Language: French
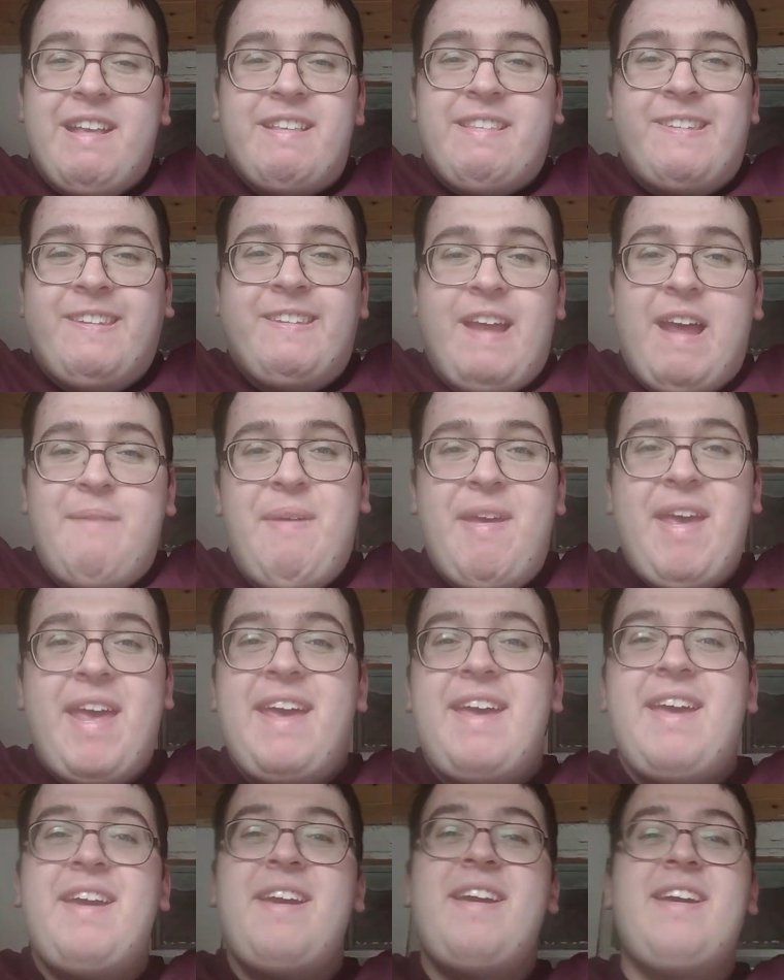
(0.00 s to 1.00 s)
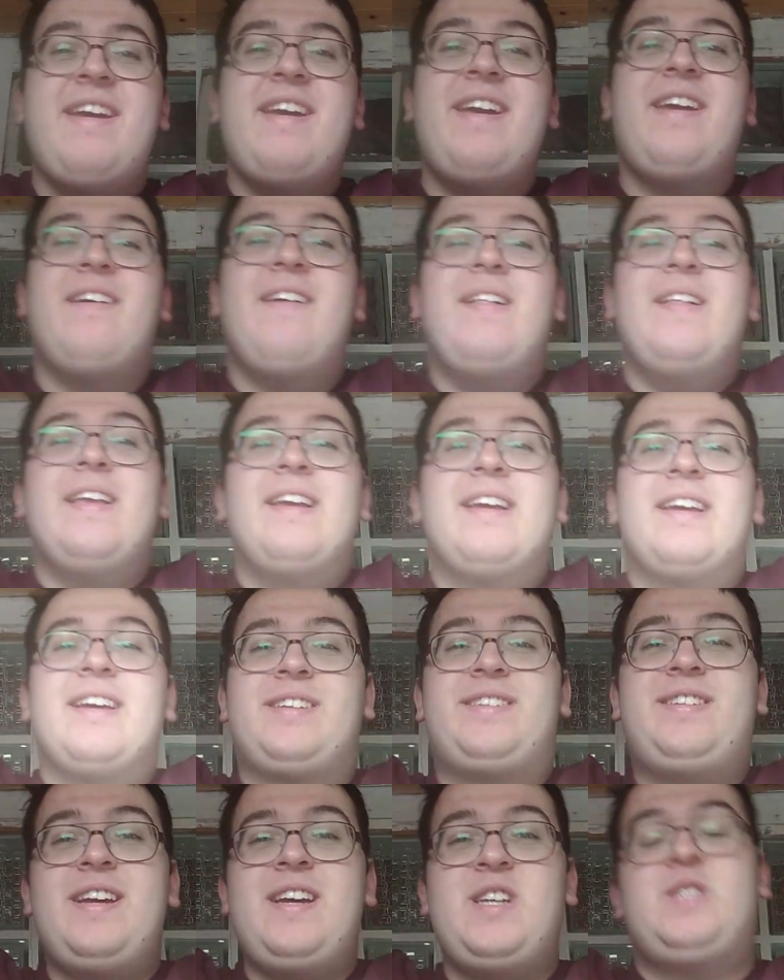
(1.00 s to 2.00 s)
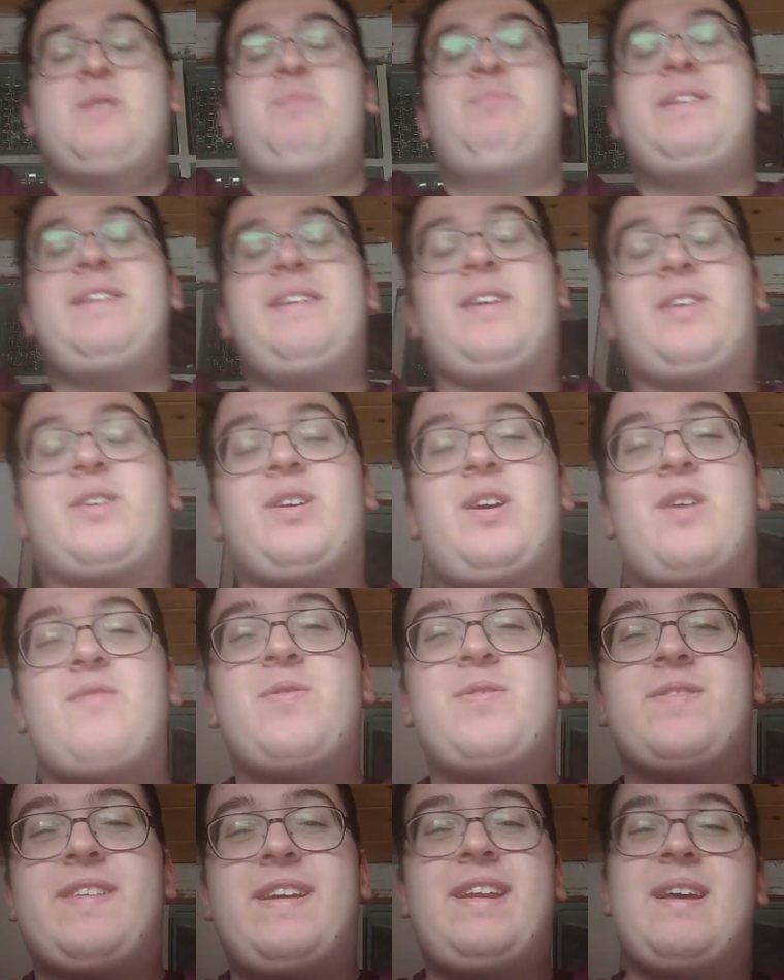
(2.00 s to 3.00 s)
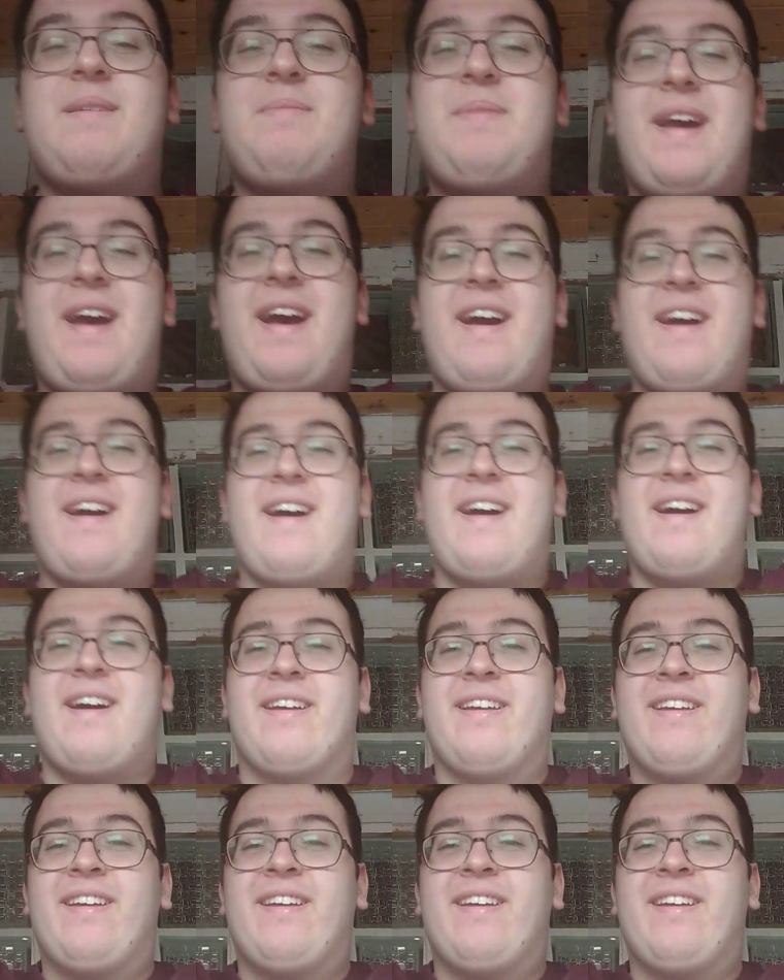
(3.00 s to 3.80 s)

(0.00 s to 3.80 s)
les amis J'espère que vous allez bien